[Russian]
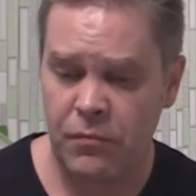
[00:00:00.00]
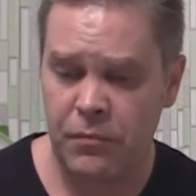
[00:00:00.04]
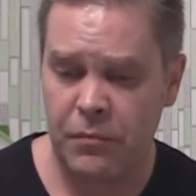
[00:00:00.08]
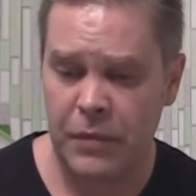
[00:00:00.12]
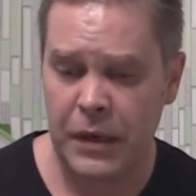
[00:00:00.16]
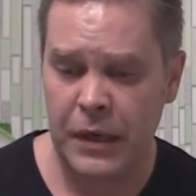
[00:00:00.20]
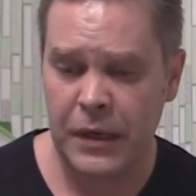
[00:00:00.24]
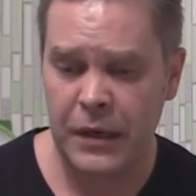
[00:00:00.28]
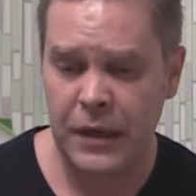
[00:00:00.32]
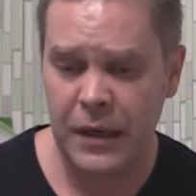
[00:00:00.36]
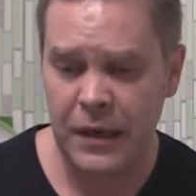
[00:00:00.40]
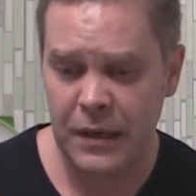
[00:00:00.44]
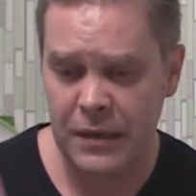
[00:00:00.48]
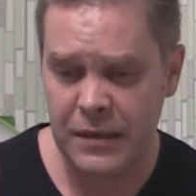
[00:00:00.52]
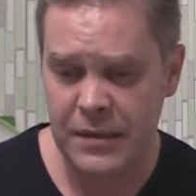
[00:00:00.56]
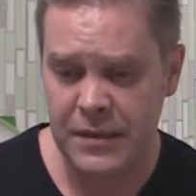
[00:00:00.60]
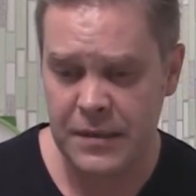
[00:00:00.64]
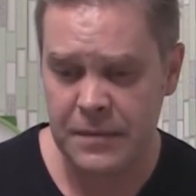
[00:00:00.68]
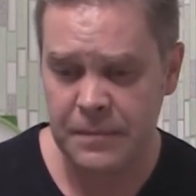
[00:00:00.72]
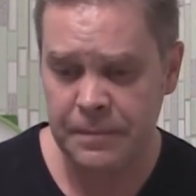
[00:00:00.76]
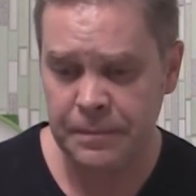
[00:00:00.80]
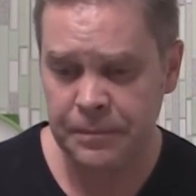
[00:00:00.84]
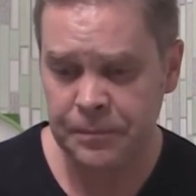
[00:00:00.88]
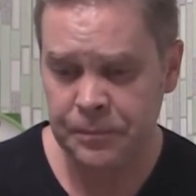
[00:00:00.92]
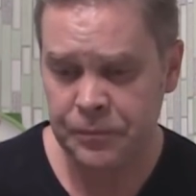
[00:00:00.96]

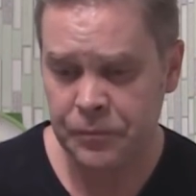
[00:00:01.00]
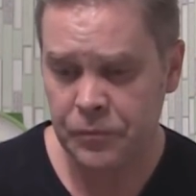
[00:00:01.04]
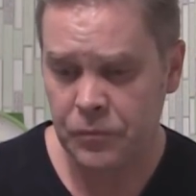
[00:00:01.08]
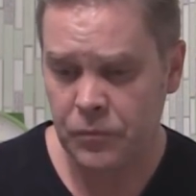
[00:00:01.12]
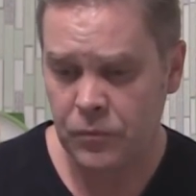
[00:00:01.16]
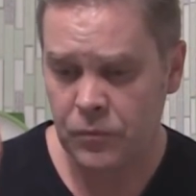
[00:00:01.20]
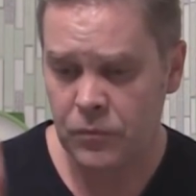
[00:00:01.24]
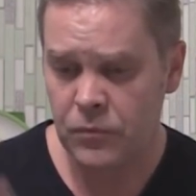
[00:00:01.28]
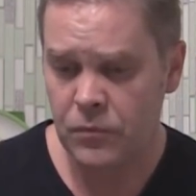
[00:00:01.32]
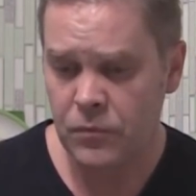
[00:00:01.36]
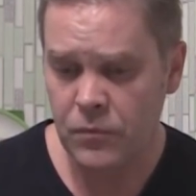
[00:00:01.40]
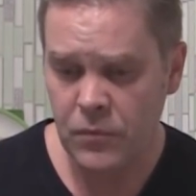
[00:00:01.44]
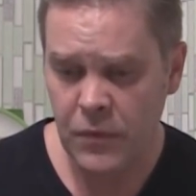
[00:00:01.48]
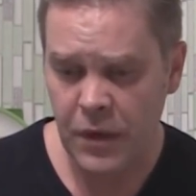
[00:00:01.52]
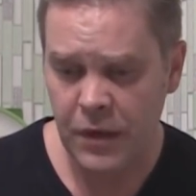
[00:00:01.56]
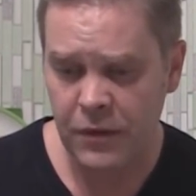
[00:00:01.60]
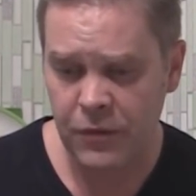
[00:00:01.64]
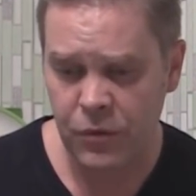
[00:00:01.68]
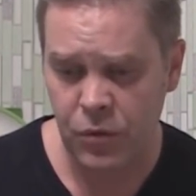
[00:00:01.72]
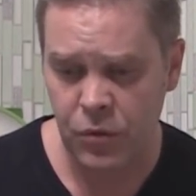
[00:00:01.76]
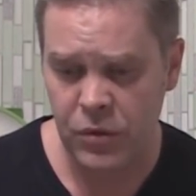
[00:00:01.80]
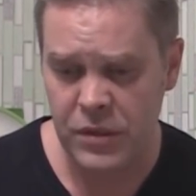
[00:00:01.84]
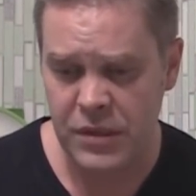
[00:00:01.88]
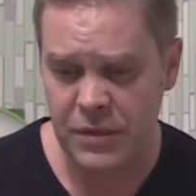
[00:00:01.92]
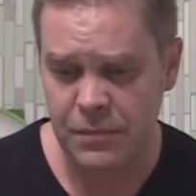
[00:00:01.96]
Бакарди,
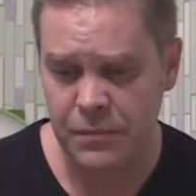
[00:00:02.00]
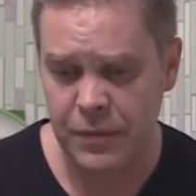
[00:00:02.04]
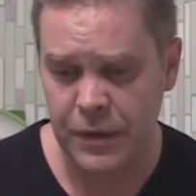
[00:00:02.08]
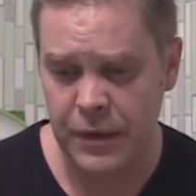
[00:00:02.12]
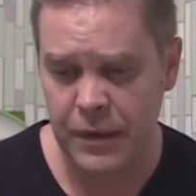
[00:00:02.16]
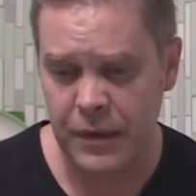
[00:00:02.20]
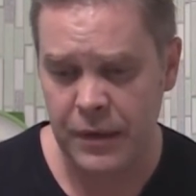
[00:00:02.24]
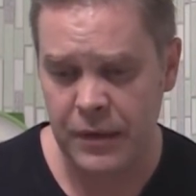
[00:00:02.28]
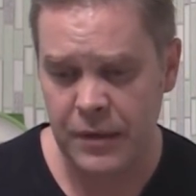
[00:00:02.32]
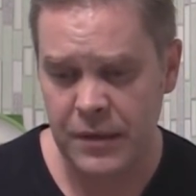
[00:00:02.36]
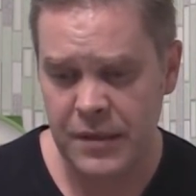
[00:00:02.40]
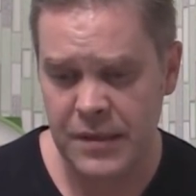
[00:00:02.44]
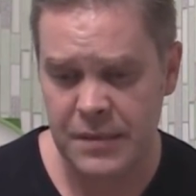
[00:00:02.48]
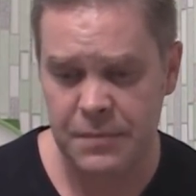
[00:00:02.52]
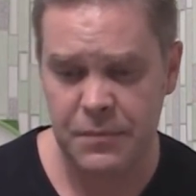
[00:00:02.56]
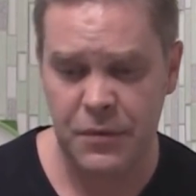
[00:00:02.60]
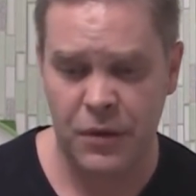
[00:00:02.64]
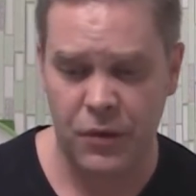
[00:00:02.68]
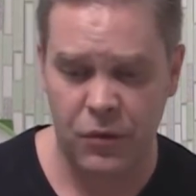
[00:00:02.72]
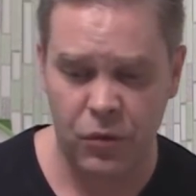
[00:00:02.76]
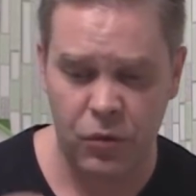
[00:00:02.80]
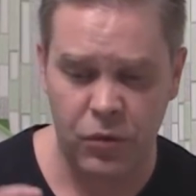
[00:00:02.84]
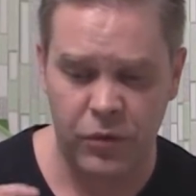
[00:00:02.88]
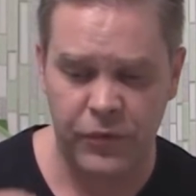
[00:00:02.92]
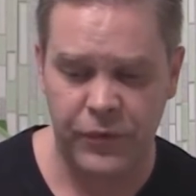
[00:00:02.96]
вроде бы
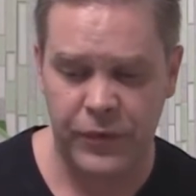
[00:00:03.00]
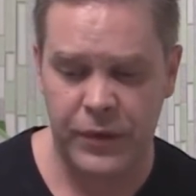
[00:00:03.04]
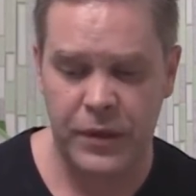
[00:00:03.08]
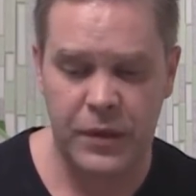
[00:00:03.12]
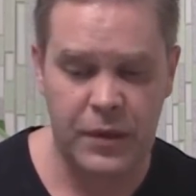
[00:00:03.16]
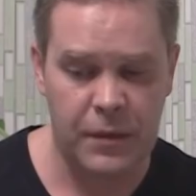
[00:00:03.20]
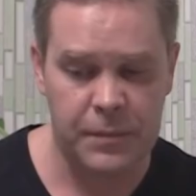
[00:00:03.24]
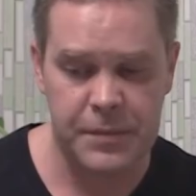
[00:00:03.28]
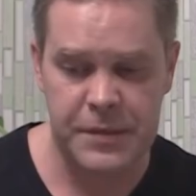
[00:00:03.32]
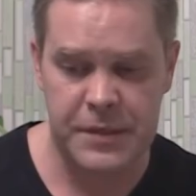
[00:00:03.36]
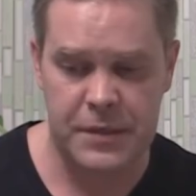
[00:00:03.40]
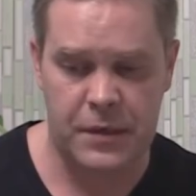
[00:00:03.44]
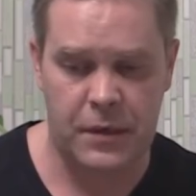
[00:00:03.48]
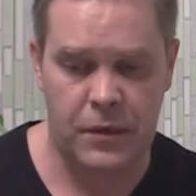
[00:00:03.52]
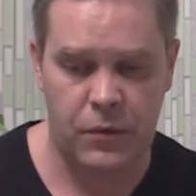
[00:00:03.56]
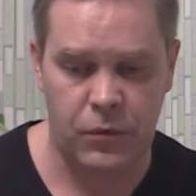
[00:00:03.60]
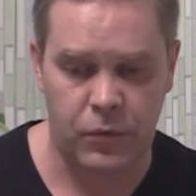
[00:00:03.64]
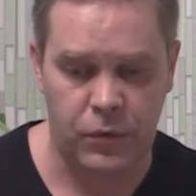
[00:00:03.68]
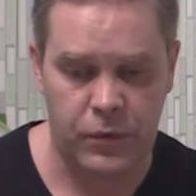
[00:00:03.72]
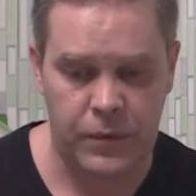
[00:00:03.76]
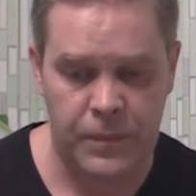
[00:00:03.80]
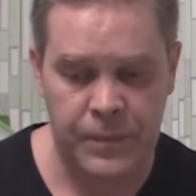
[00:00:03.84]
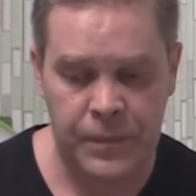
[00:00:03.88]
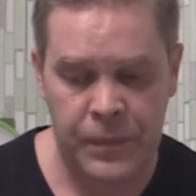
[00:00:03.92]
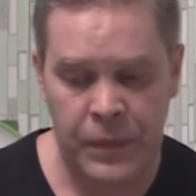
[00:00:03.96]
Смирнов и
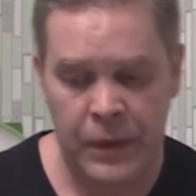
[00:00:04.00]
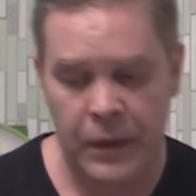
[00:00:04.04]
Абсолют.